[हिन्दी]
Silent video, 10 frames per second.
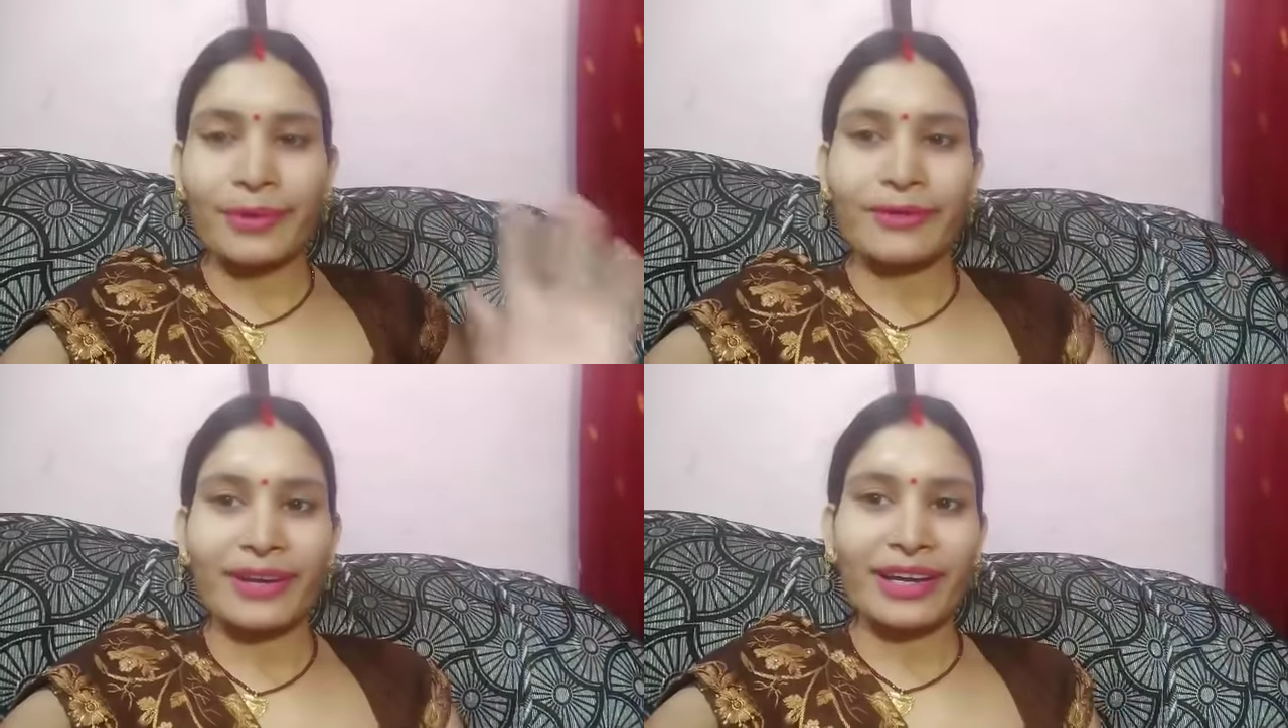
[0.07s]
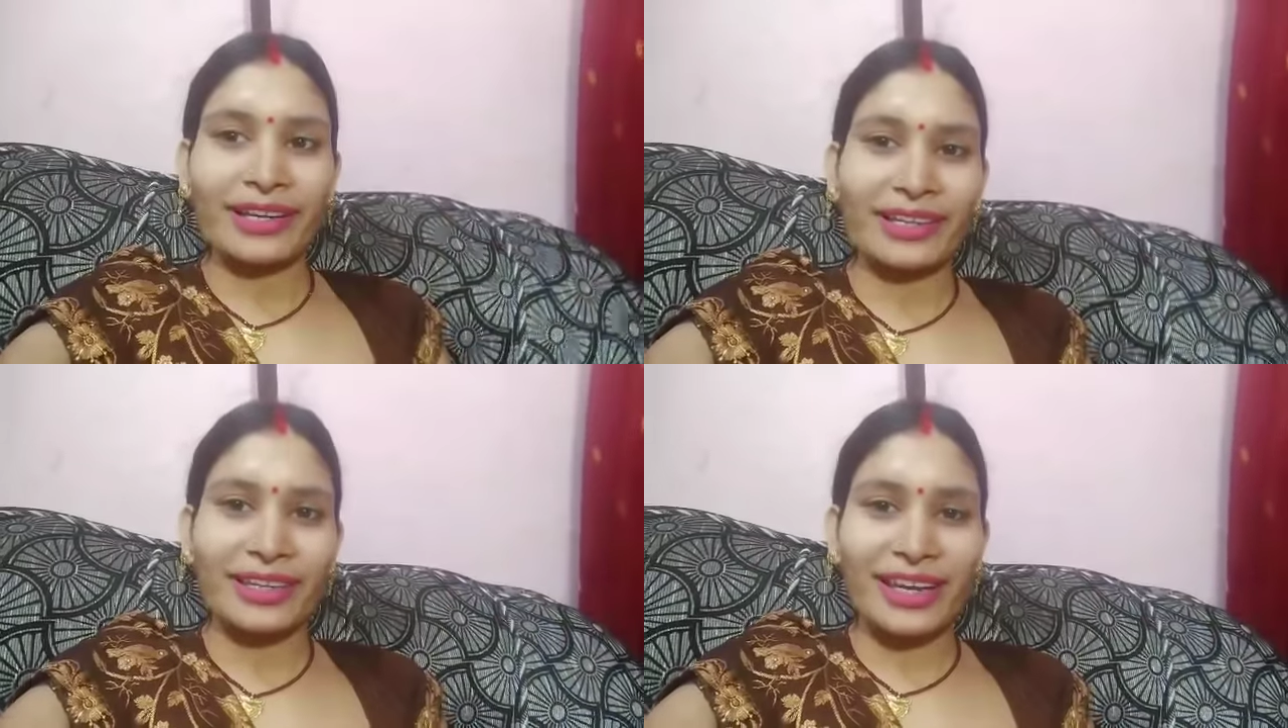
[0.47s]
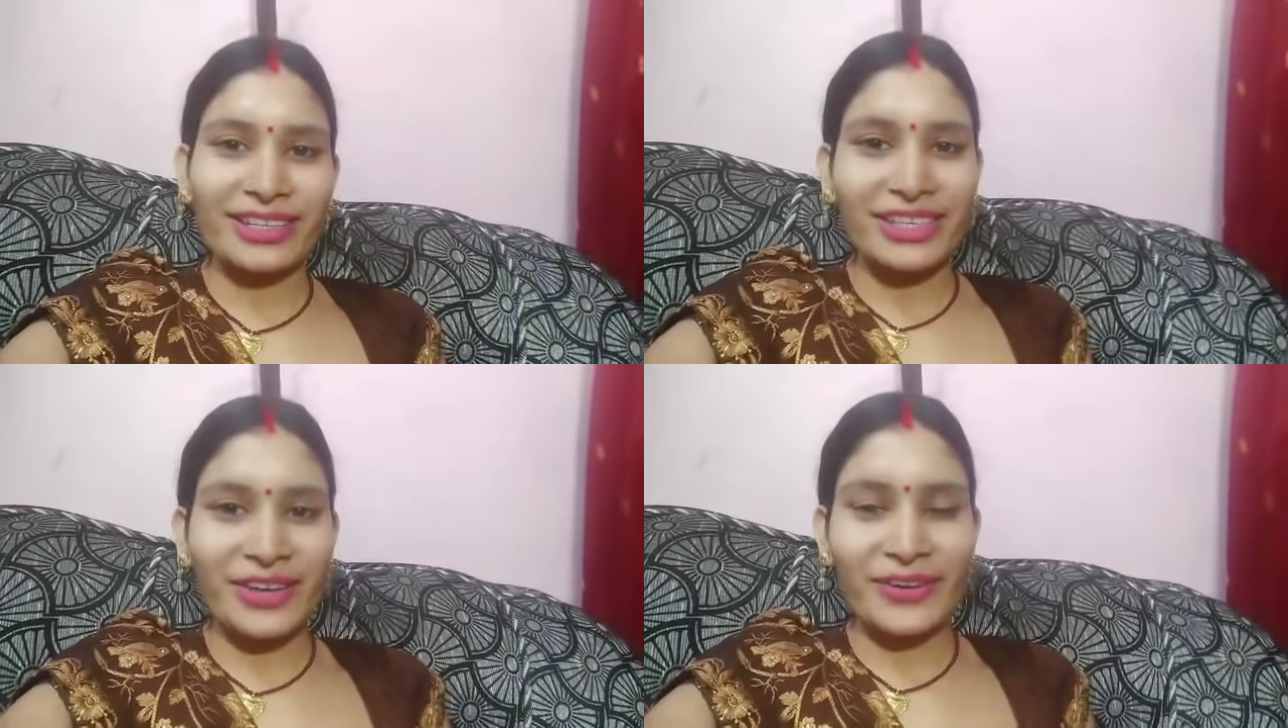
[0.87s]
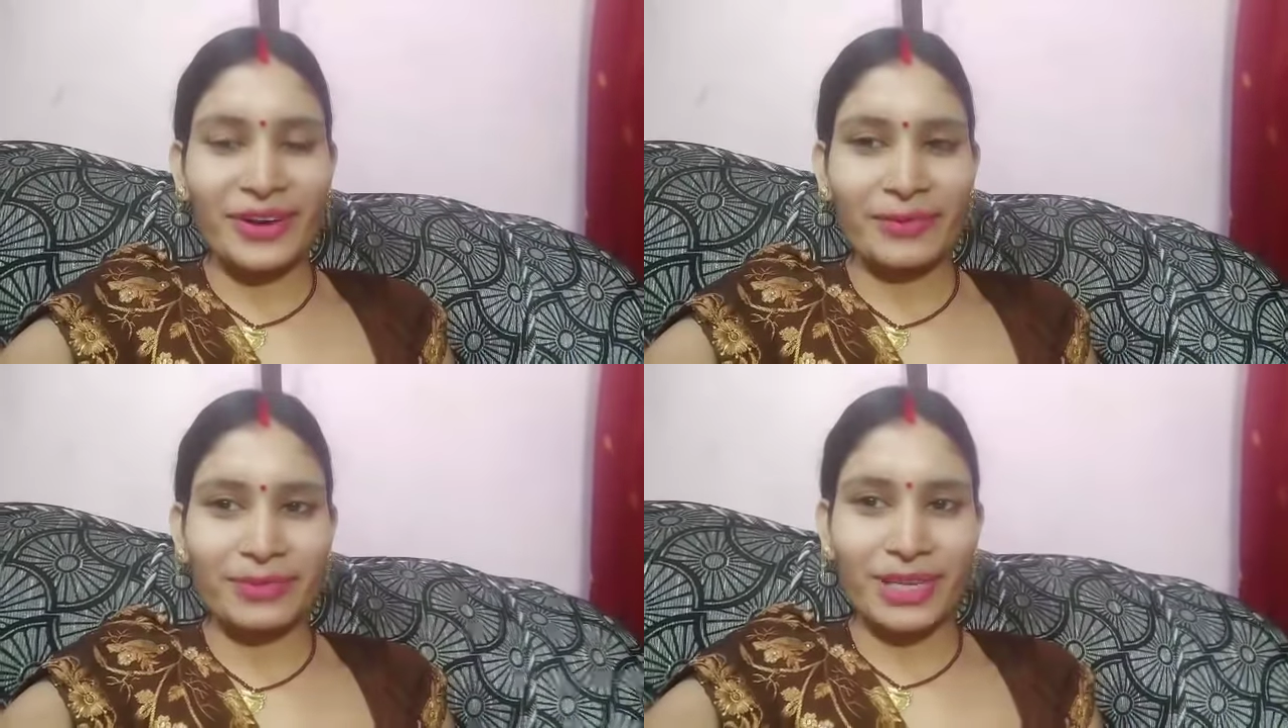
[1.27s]
एवरीवन कैसे हो
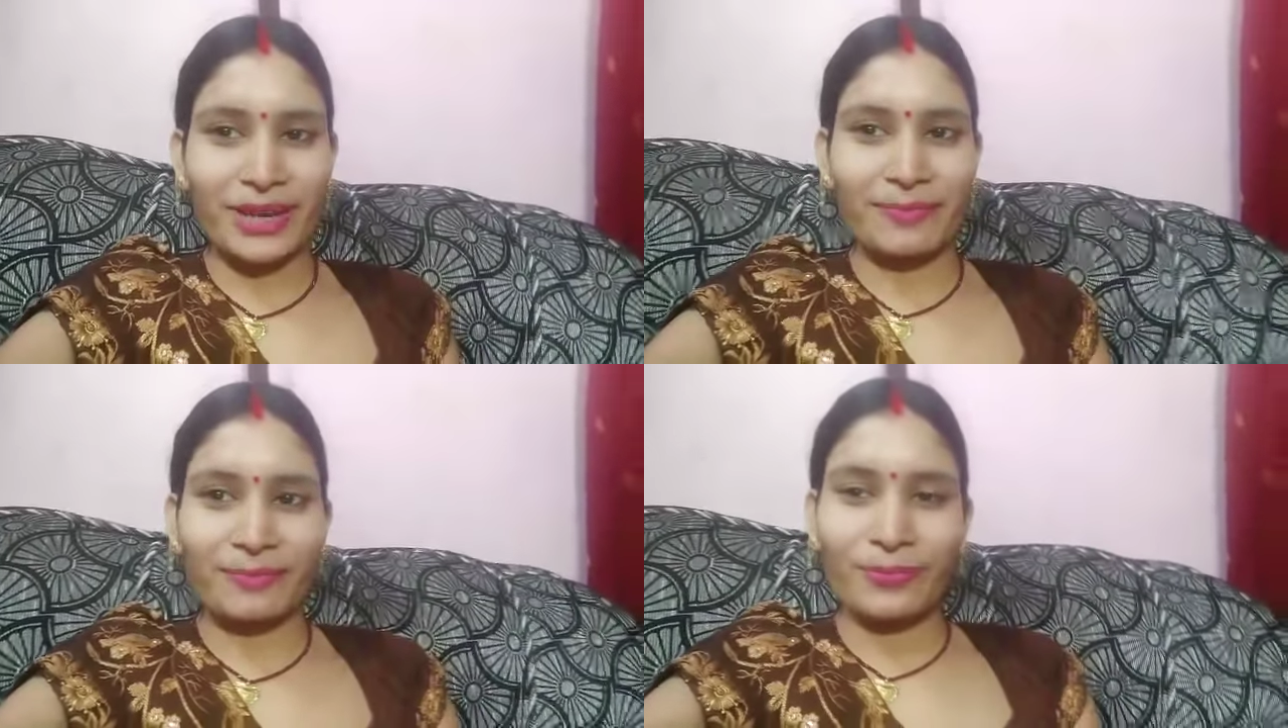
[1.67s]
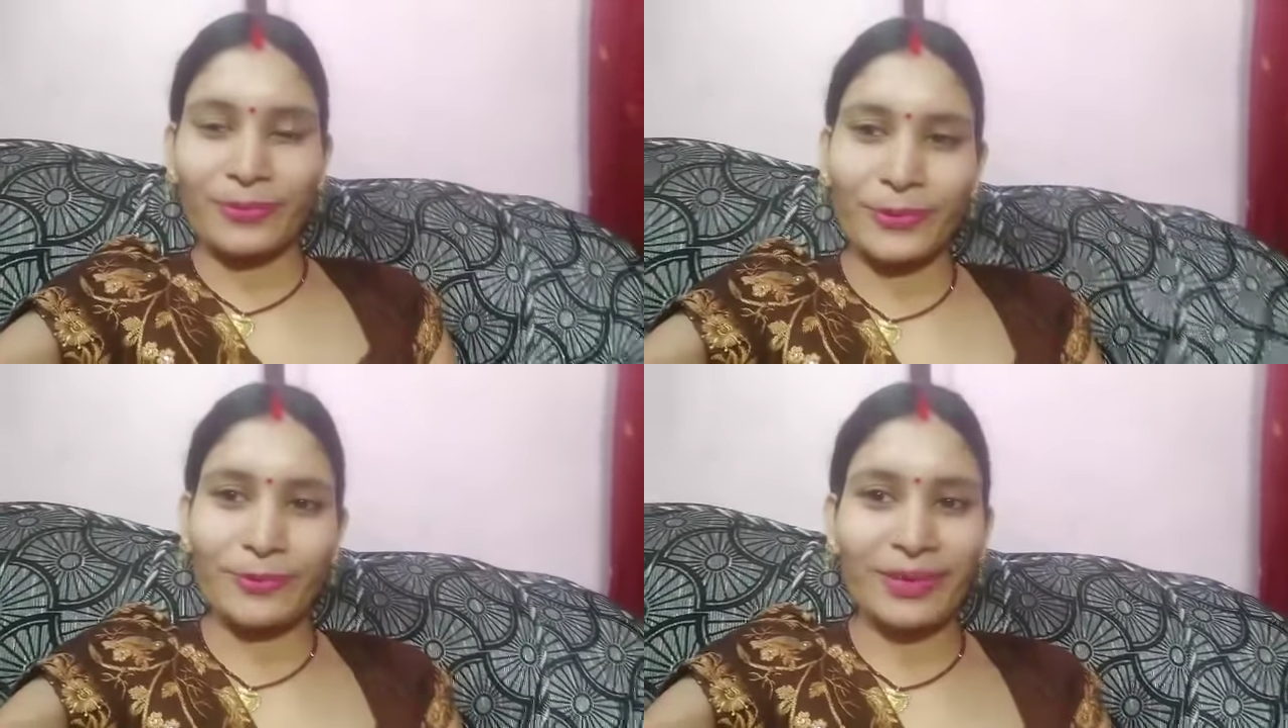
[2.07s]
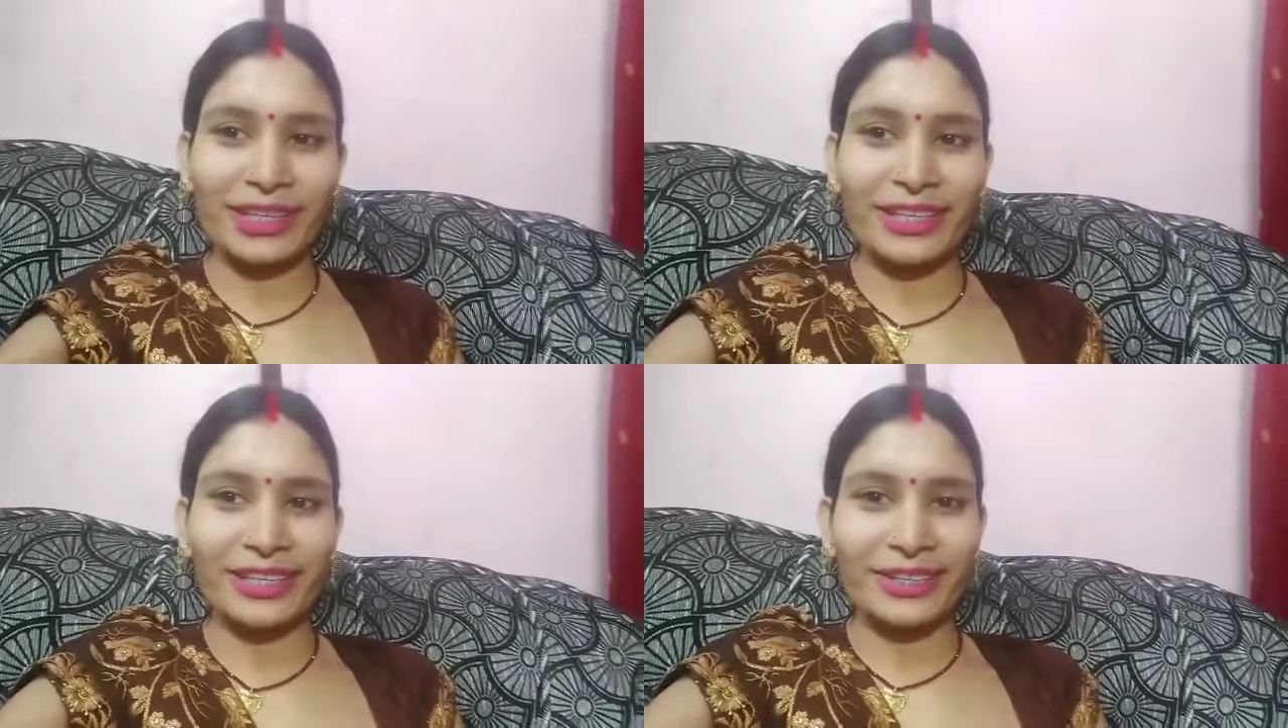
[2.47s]
आप सब उम्मीद